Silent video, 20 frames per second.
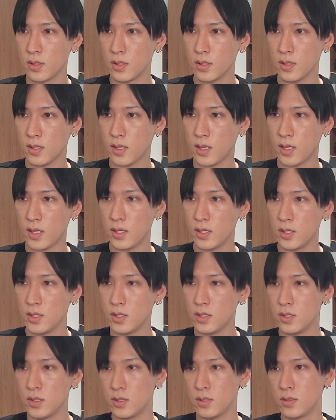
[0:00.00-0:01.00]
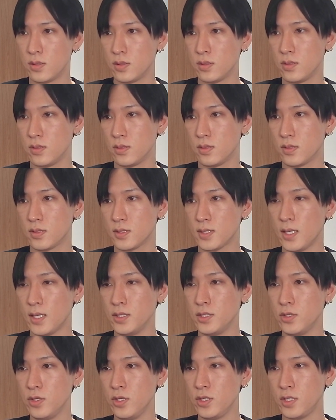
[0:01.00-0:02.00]
はい。
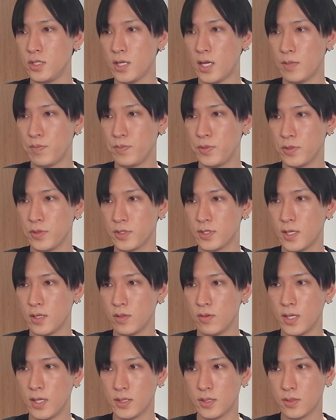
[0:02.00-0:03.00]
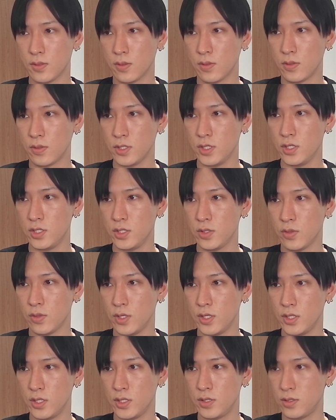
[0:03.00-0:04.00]
30日に発表した5月の個人消費
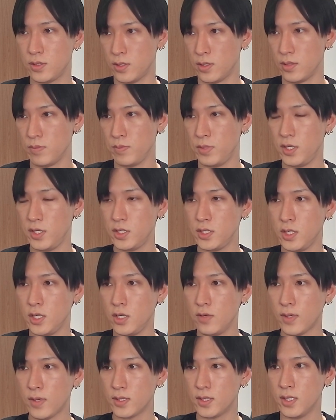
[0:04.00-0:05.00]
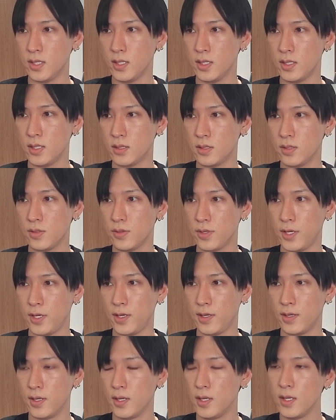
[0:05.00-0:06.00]
支出 PCE は前月よ
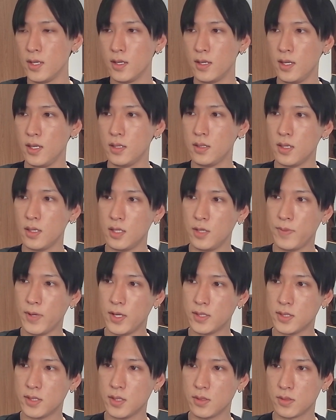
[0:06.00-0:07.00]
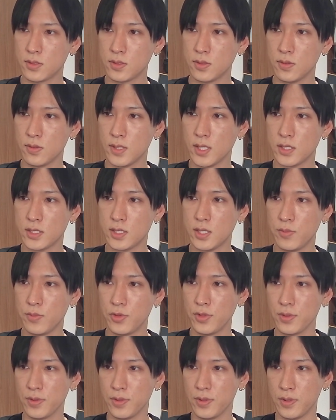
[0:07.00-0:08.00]
り0.2%増加したもの
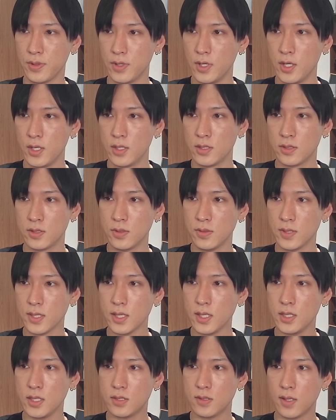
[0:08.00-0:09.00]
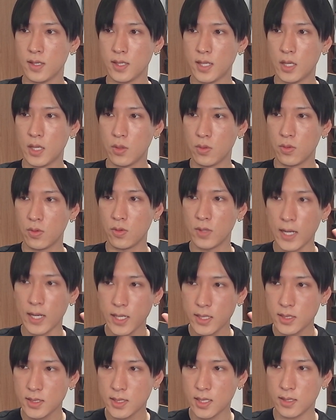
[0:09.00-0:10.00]
の、増加率は過去5ヶ
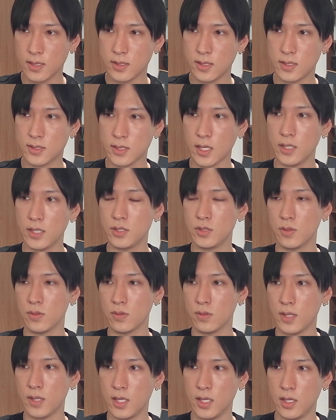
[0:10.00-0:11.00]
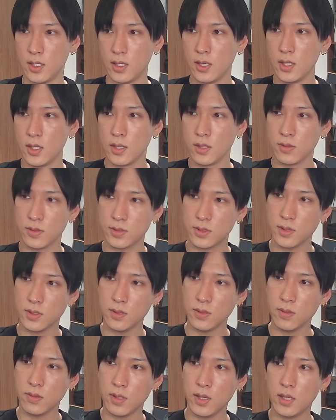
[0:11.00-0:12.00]
月間で最小となり、予想
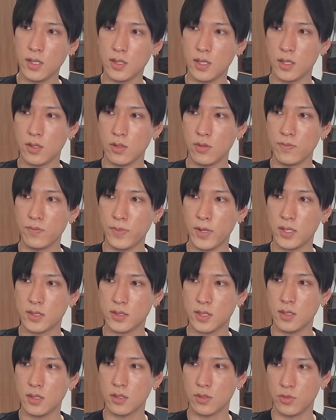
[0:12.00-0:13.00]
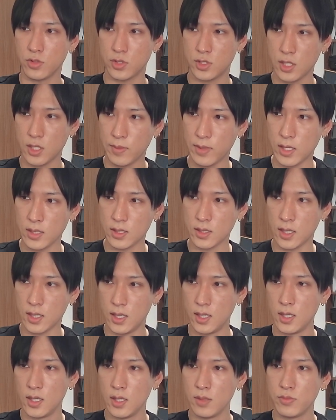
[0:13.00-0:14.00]
の0.4%も下回った。
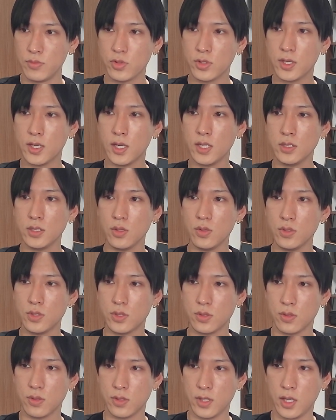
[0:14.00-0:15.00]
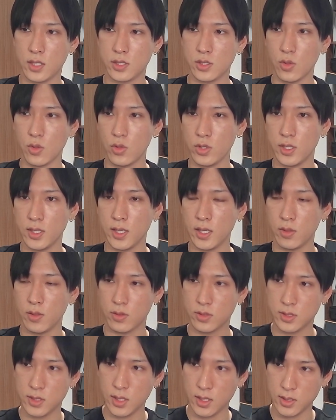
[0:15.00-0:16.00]
物価上昇で消費が抑
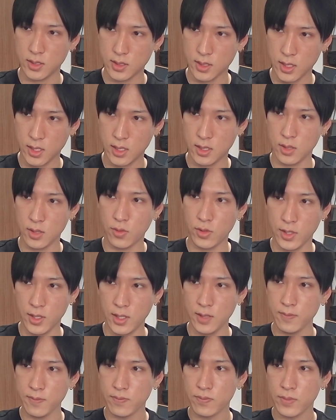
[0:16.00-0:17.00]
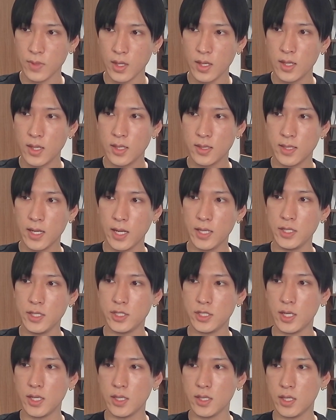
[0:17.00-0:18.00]
制されており、第2四
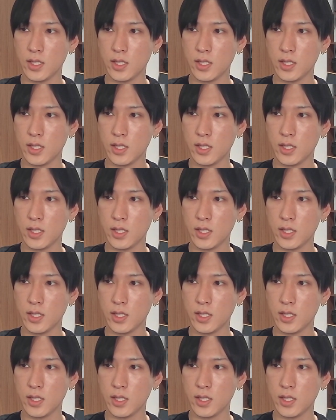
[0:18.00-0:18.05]
半期